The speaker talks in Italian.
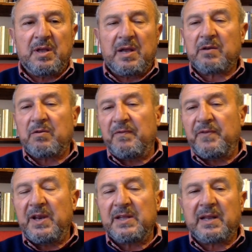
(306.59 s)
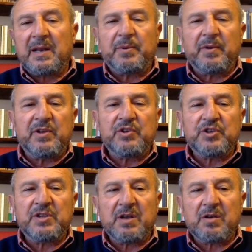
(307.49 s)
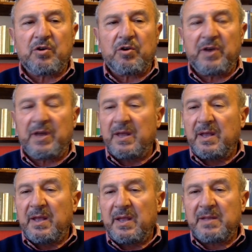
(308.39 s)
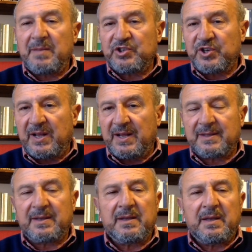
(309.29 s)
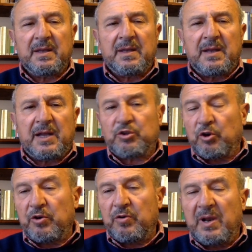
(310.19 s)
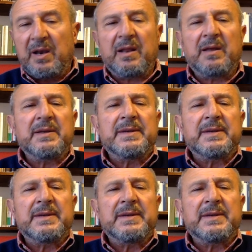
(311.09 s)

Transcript: al confine tra le province di Ancona e di Macerata, attorno al